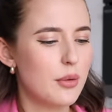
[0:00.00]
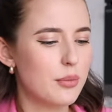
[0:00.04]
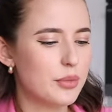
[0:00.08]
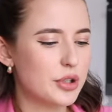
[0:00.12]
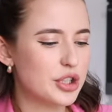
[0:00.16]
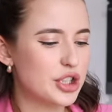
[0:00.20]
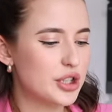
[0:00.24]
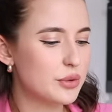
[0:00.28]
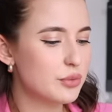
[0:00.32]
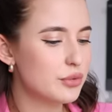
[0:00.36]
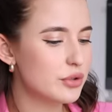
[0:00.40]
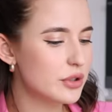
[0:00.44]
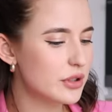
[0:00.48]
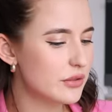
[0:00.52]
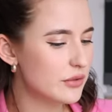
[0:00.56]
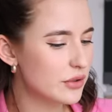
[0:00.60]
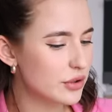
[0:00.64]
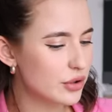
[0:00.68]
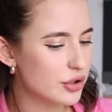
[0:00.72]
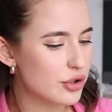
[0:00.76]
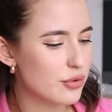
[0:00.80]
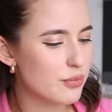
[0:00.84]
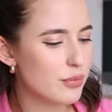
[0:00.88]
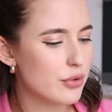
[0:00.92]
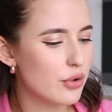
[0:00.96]
Почему ты
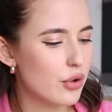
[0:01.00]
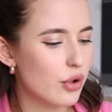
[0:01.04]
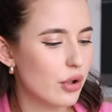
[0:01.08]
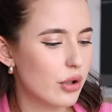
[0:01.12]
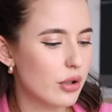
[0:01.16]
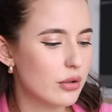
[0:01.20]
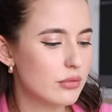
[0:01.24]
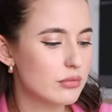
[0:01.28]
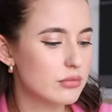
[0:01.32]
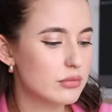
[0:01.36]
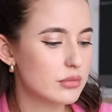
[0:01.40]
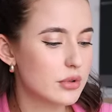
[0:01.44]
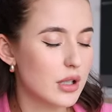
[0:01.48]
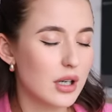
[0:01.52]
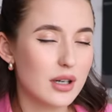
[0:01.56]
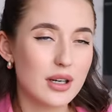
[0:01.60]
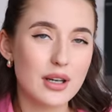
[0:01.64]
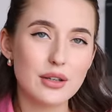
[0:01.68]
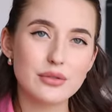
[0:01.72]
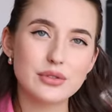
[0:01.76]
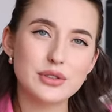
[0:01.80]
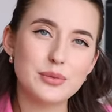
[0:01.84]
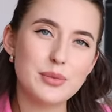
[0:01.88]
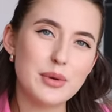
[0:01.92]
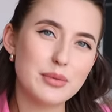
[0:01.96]
ведешь блог?
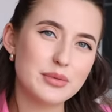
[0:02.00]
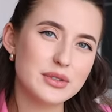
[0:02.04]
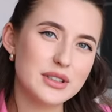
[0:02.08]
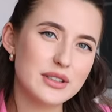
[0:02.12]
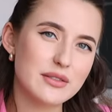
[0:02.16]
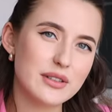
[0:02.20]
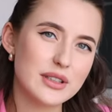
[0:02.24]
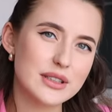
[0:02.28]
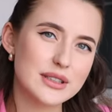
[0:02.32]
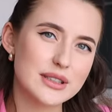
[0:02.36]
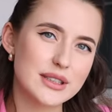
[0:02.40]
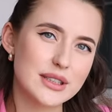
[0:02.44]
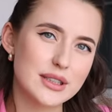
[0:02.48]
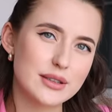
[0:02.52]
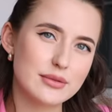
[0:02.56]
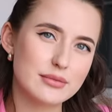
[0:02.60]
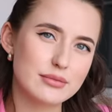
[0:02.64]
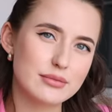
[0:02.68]
Какая у тебя мотивация?